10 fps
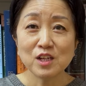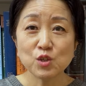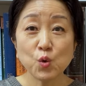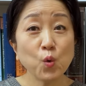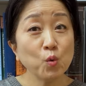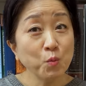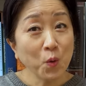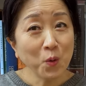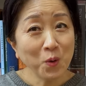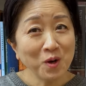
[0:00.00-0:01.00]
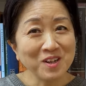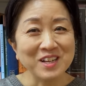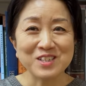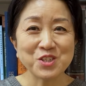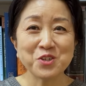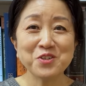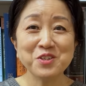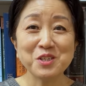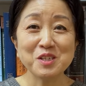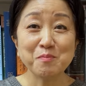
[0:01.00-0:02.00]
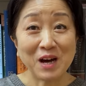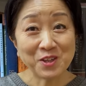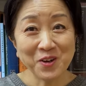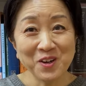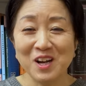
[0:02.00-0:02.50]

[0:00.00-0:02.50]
교모, Church Mother,